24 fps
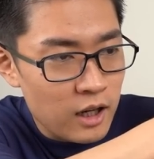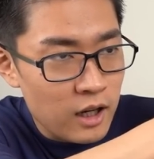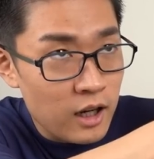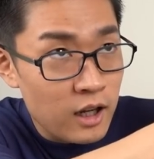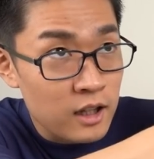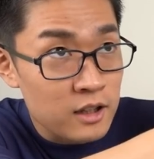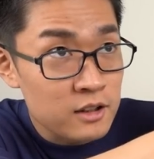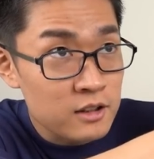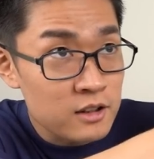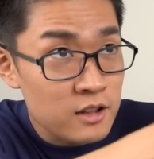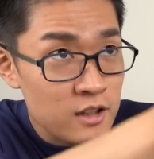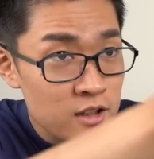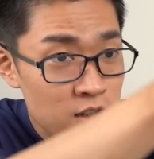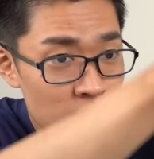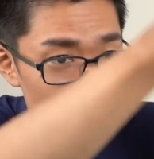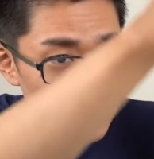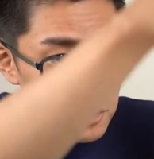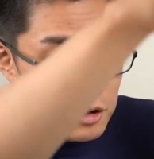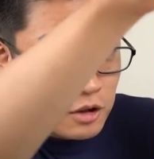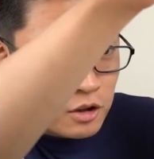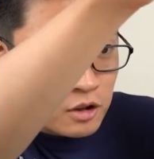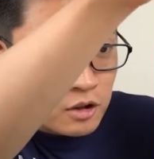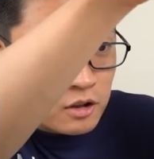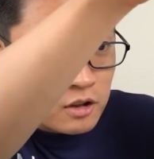アンテナ
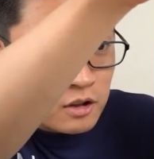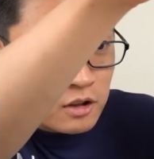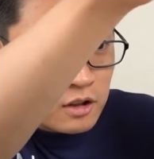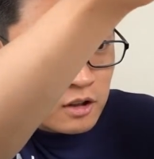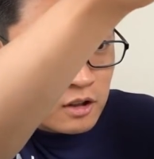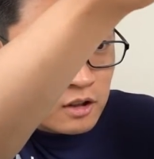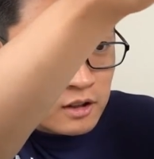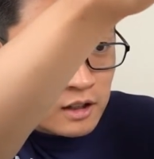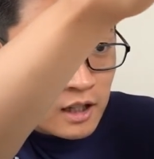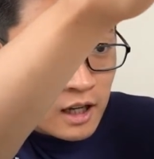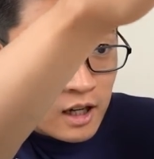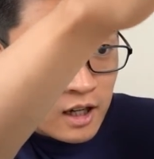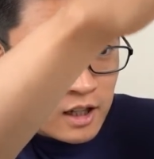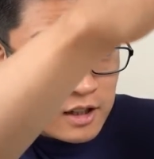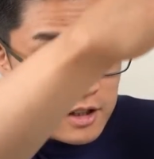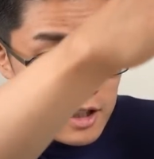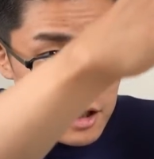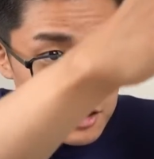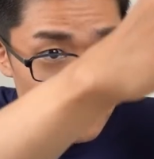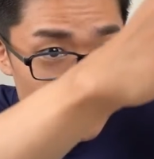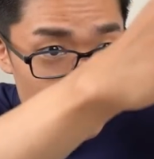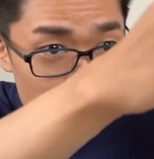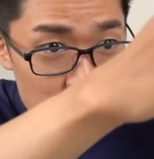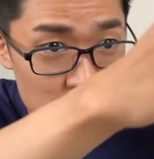の長
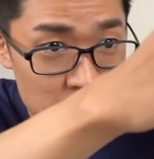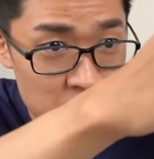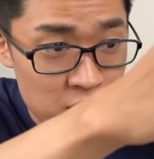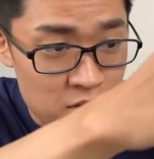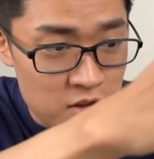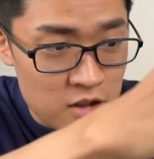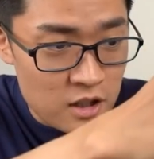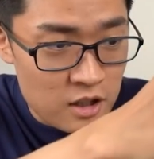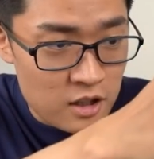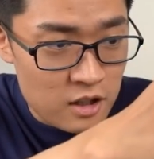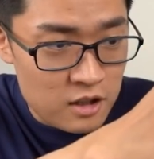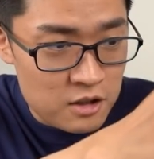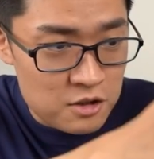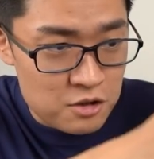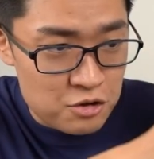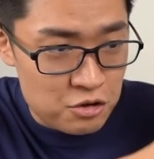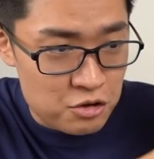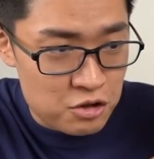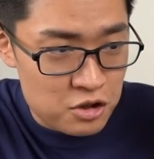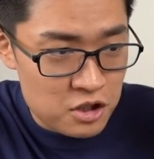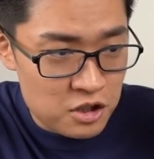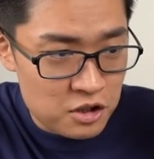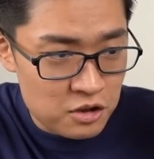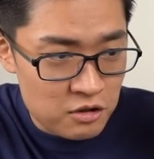さとかによって
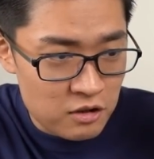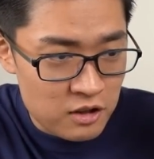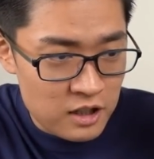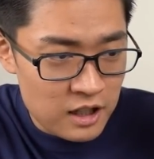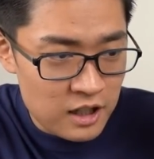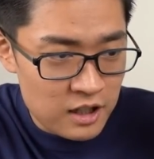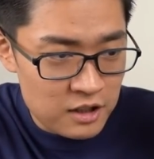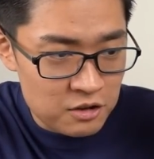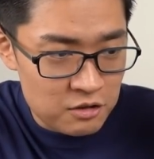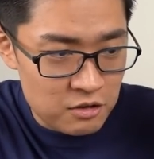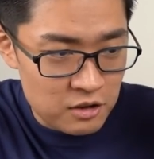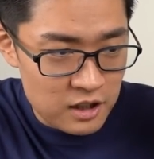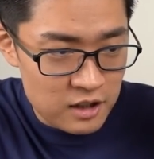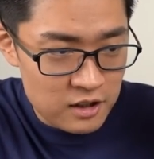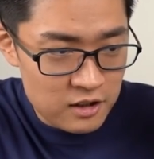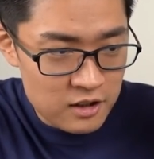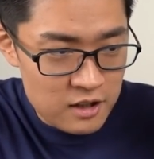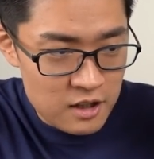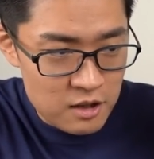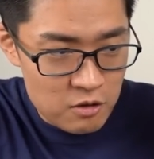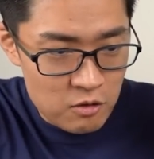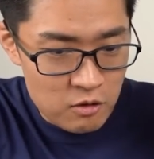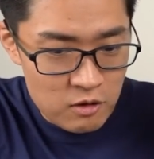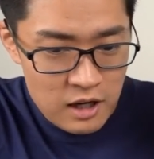受信の感度が
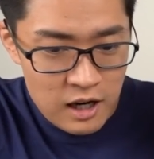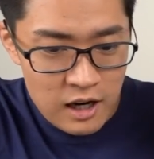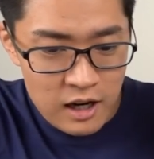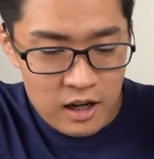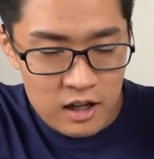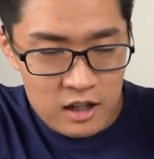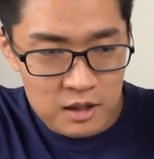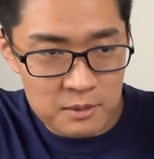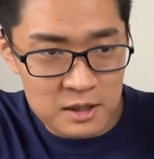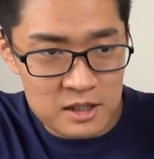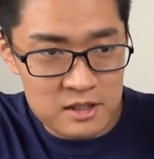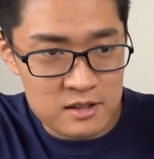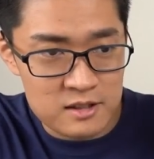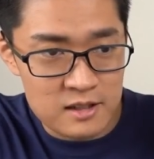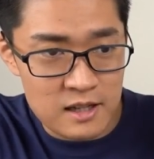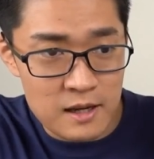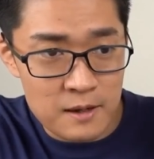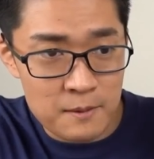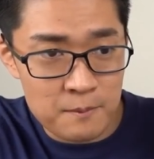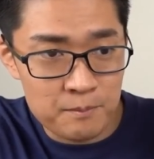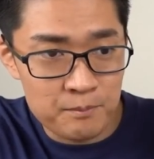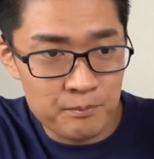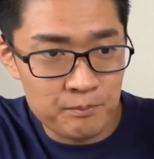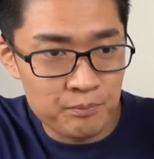結構変わります
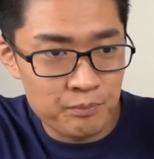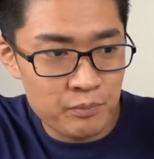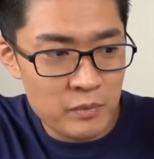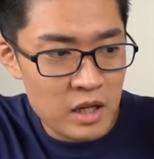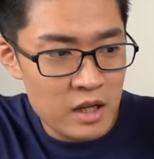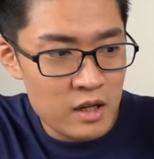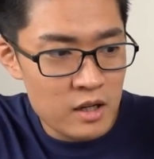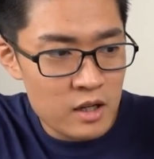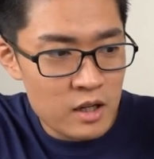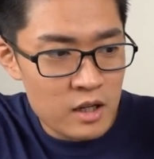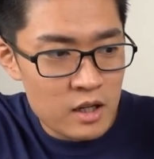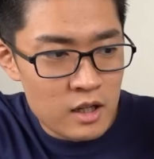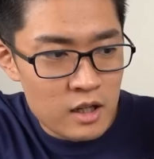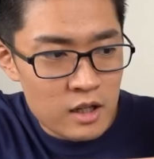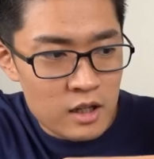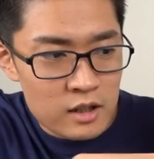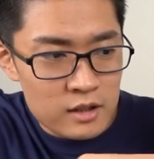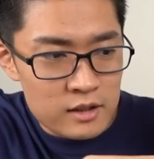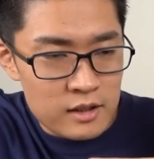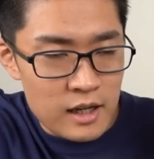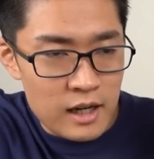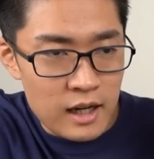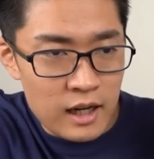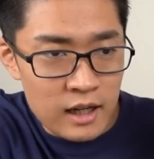ね
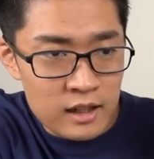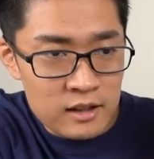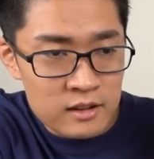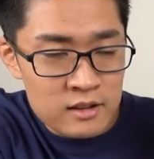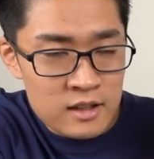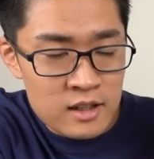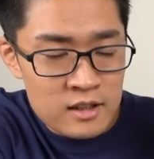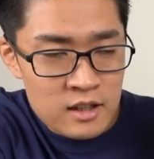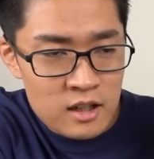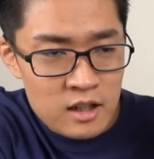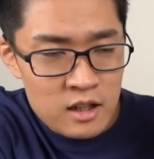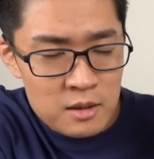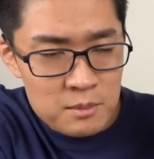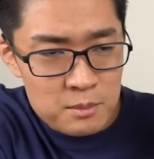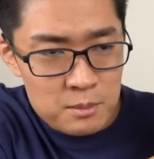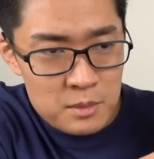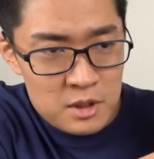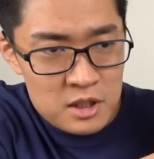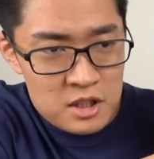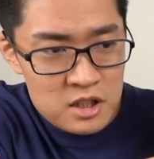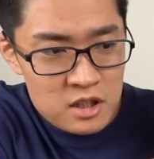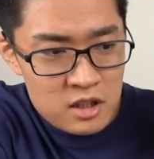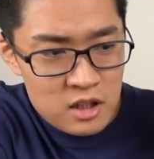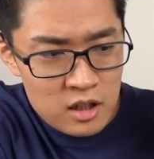アンテナが
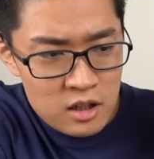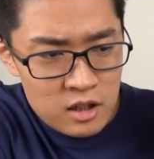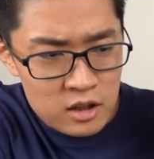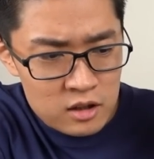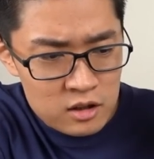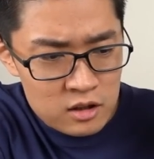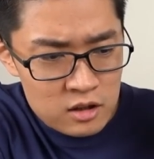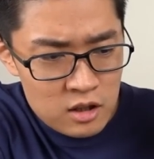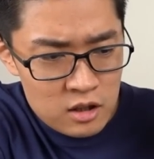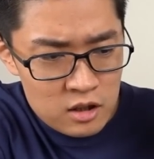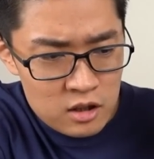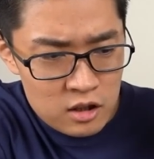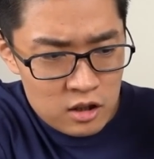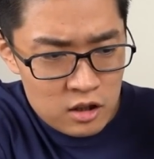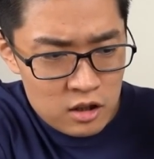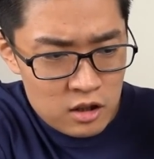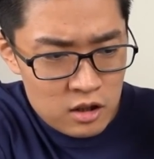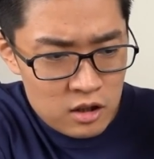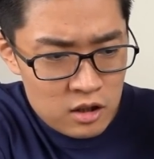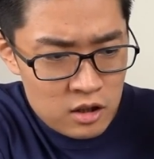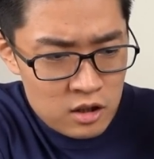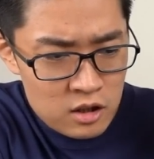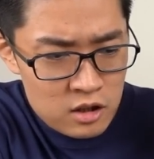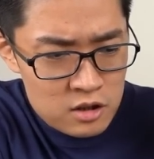短かったり
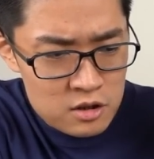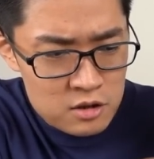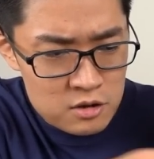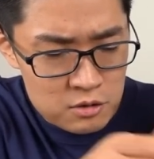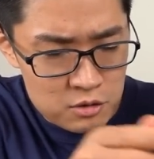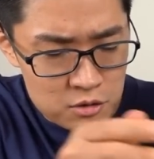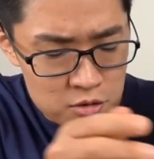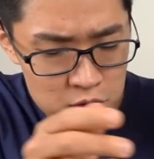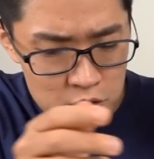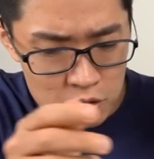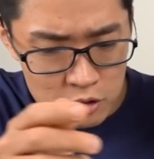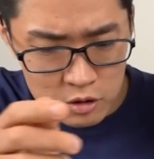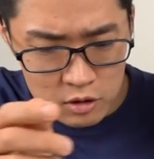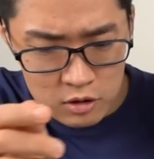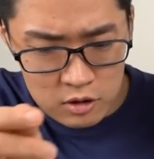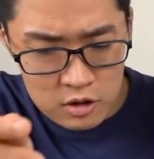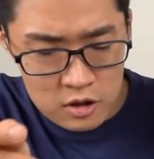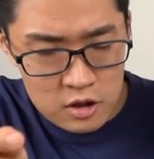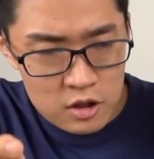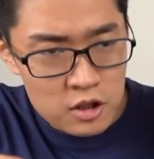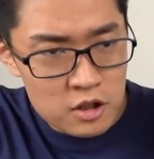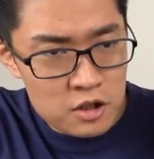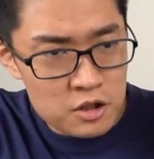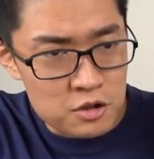すると
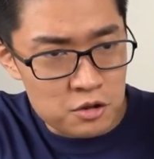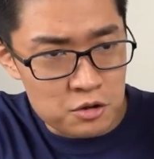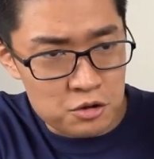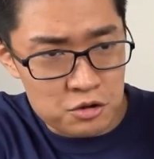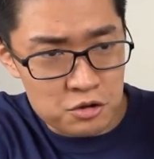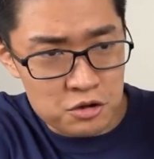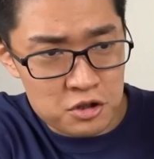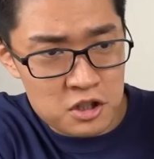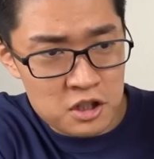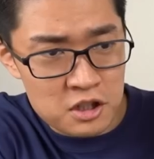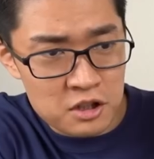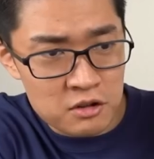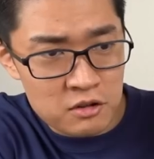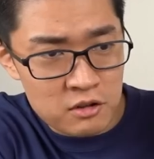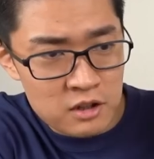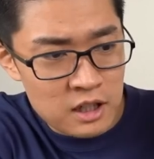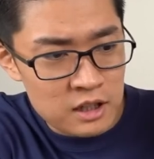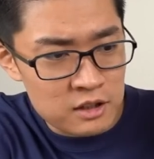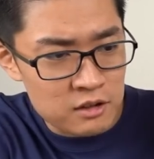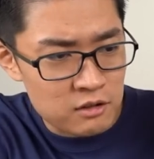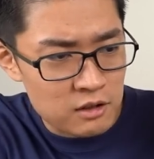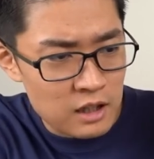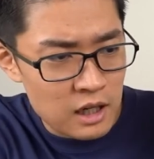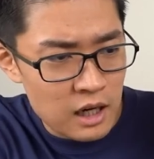と受信の
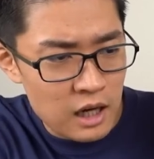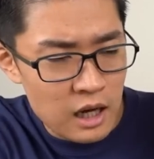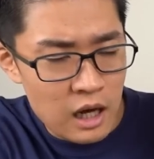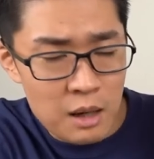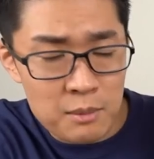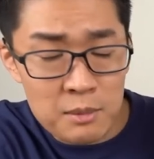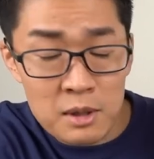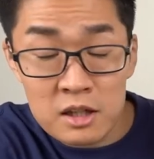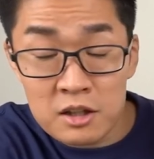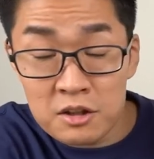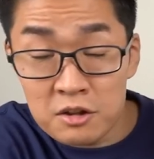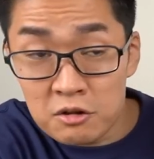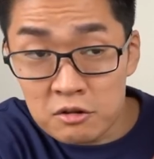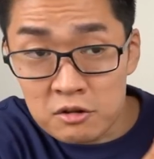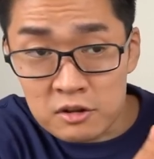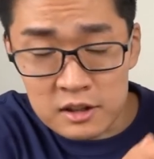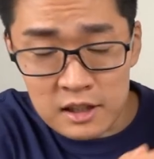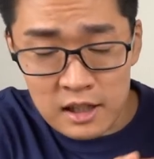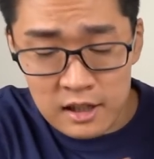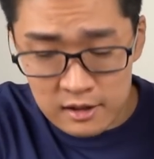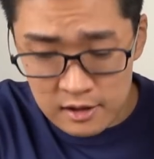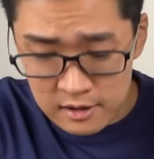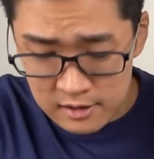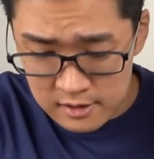感度があまり良く
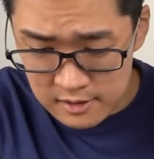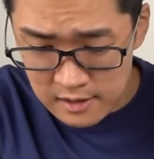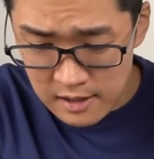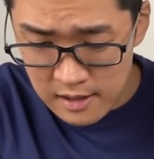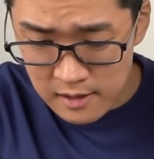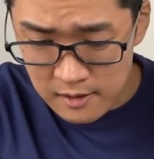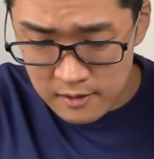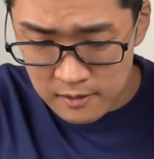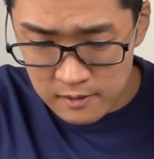ないですね